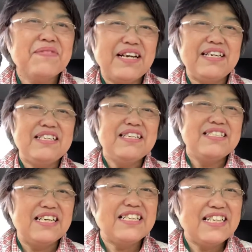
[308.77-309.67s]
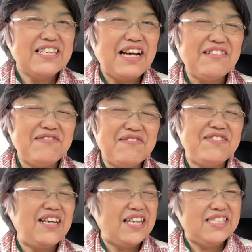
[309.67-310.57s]
はい、じゃあね、あの
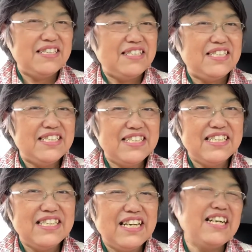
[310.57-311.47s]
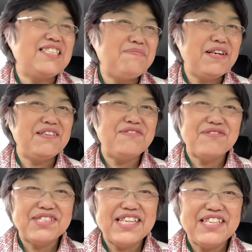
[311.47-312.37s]
いちにちはちまんろ
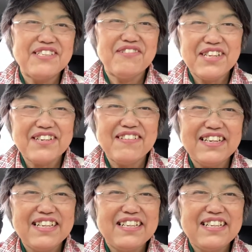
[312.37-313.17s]
くせんよんひゃくえん、